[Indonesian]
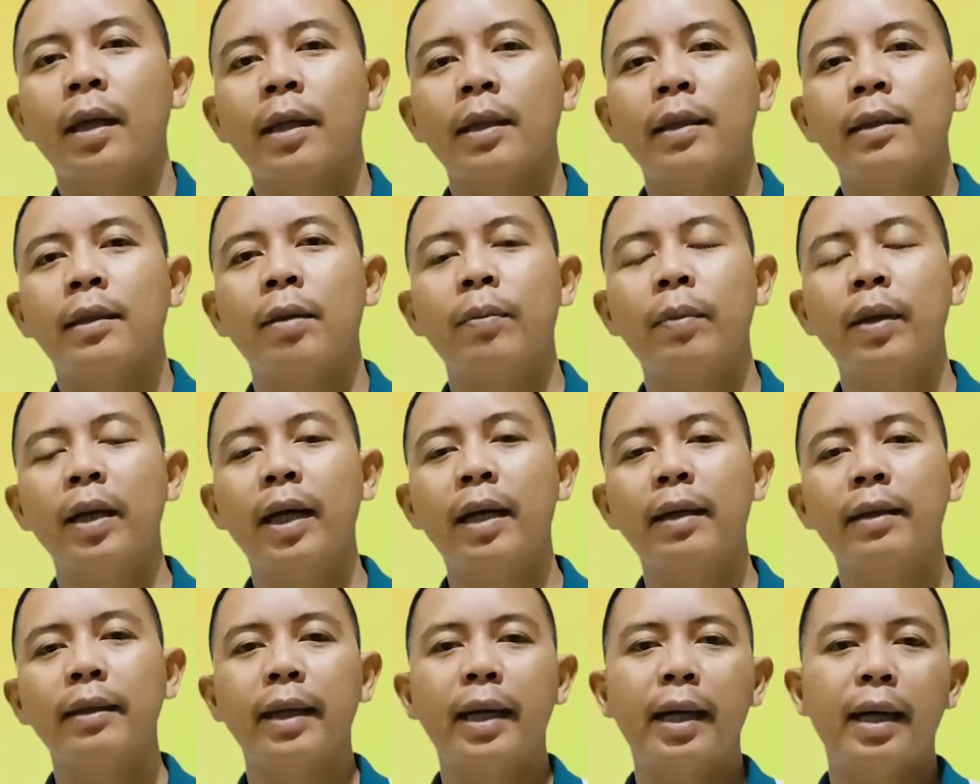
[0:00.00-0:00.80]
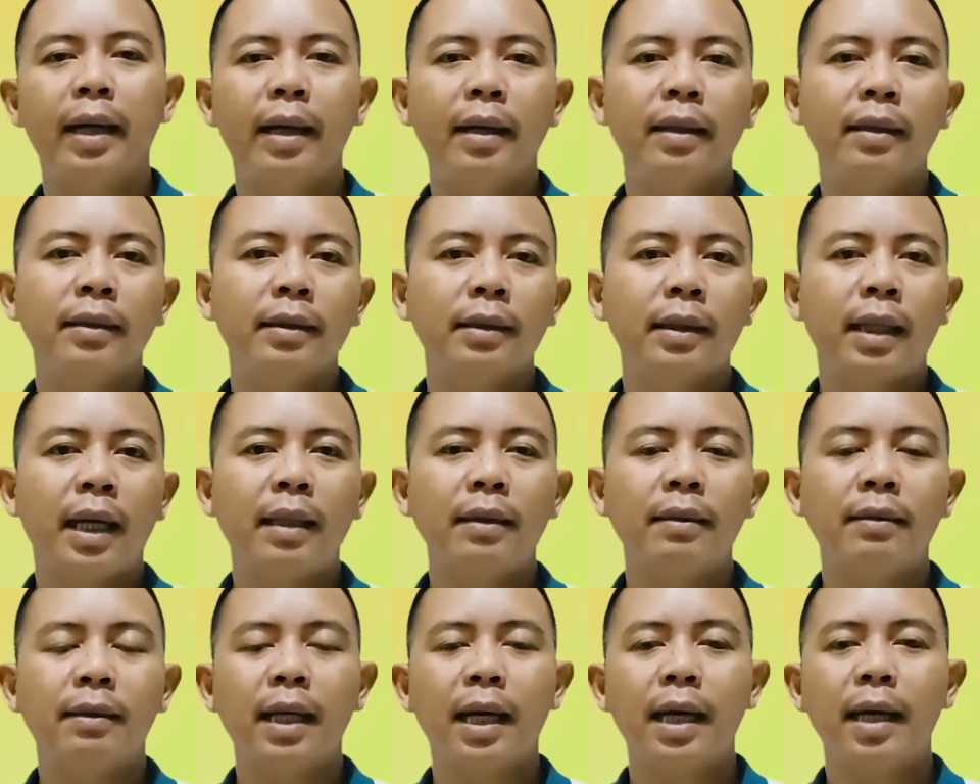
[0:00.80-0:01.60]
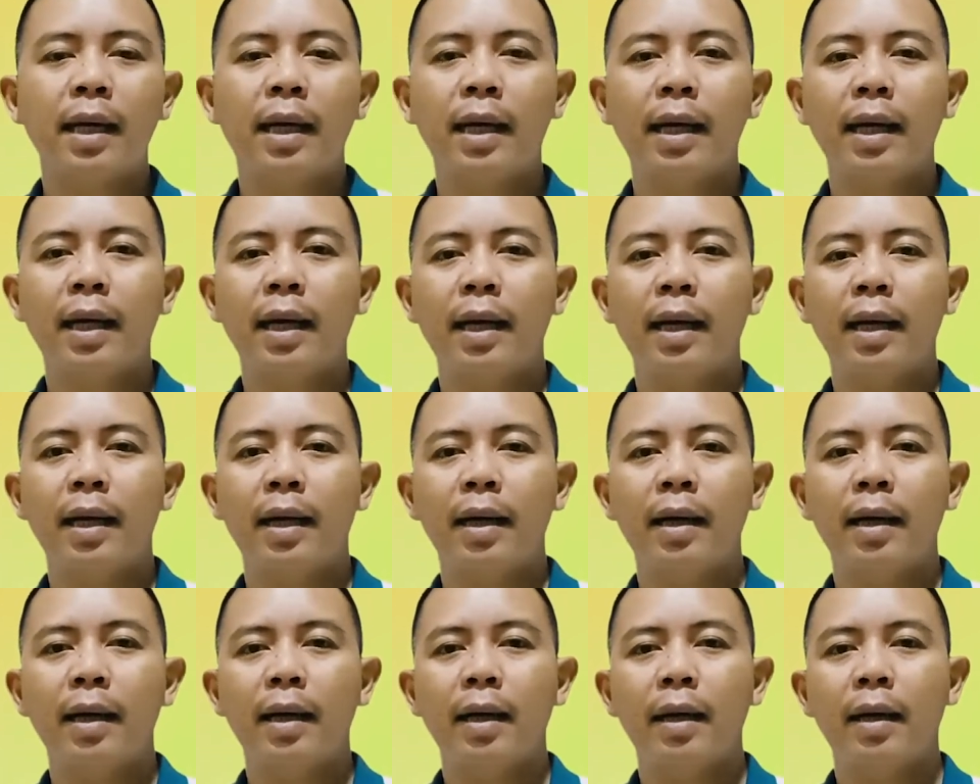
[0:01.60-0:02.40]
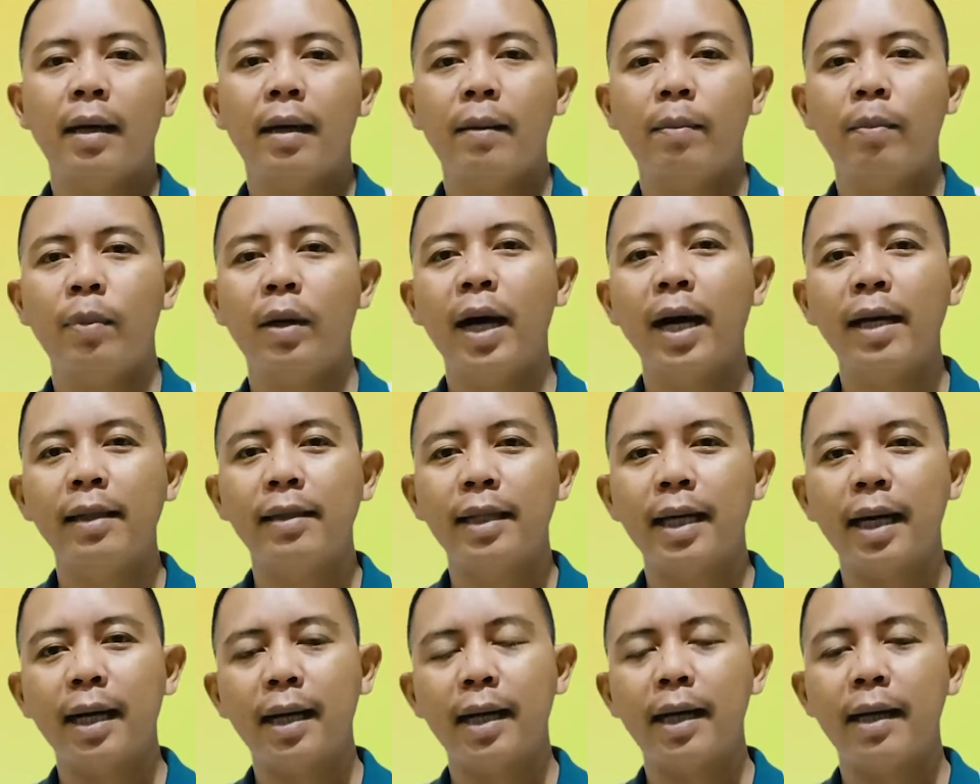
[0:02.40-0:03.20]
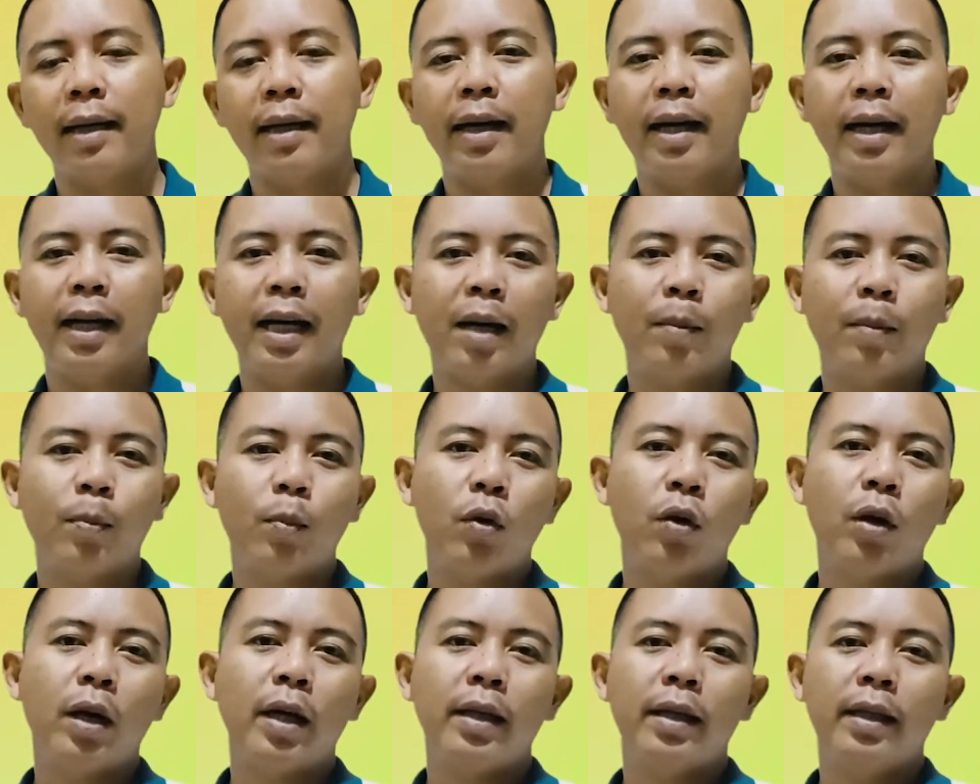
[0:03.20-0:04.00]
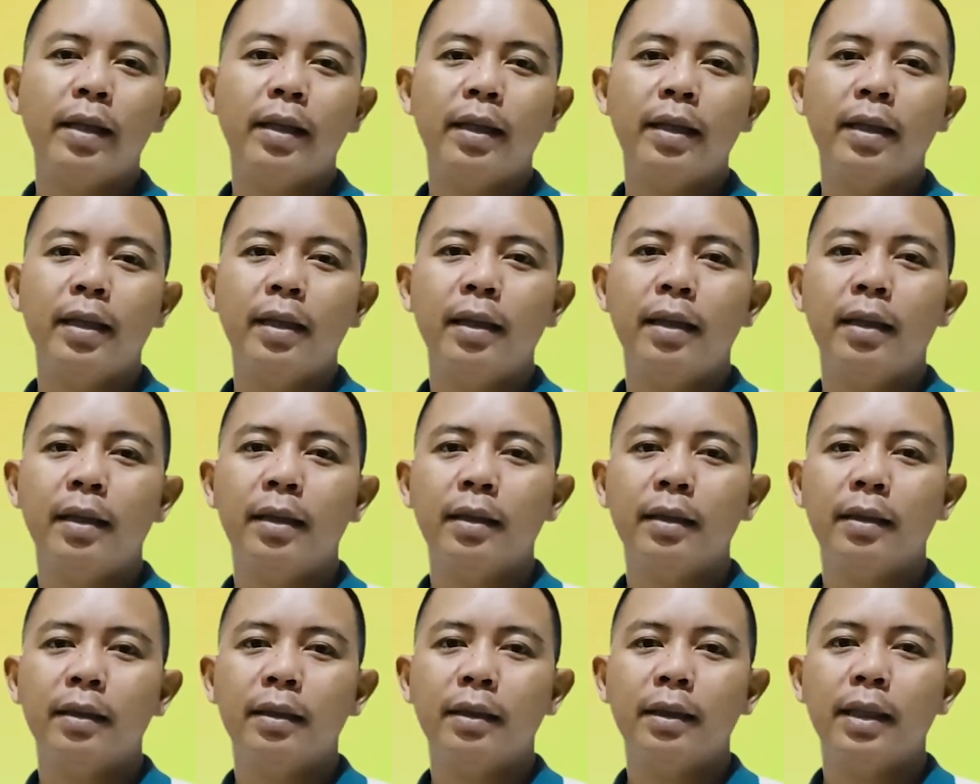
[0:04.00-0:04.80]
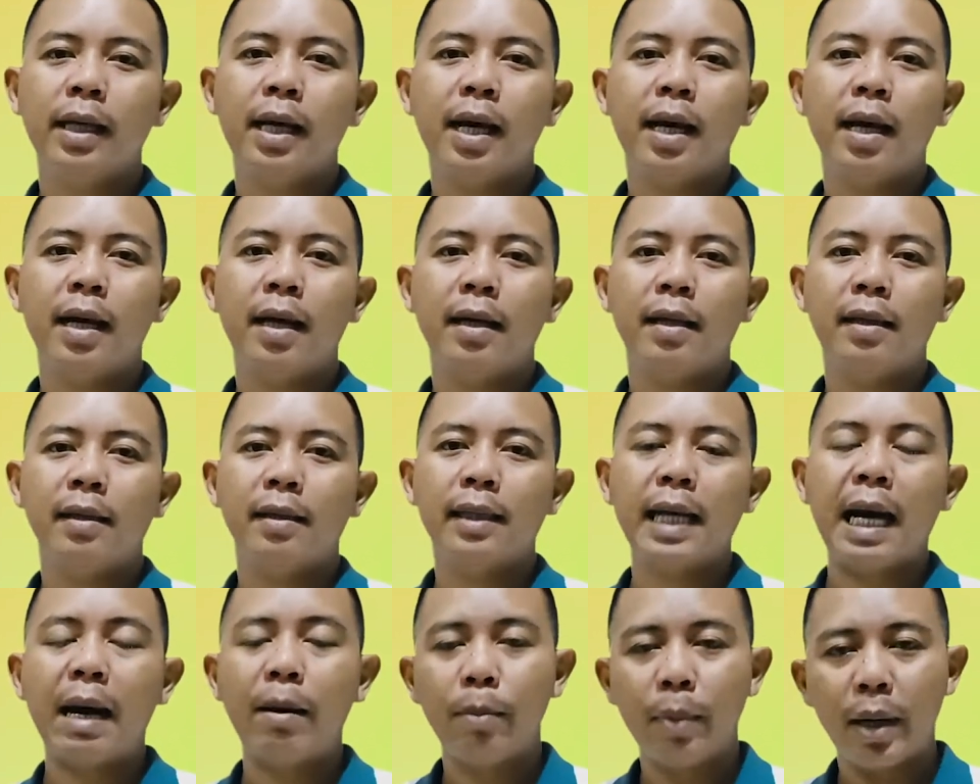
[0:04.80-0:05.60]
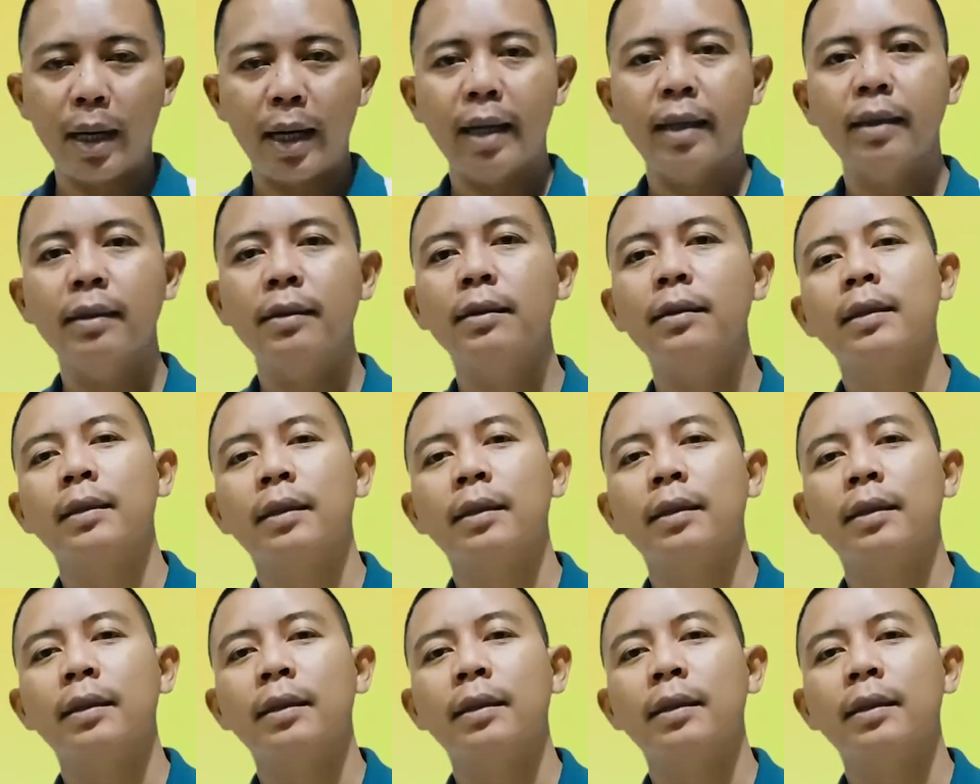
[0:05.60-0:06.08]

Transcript: Sebenarnya antara pengacara dengan advokat ini ya sama,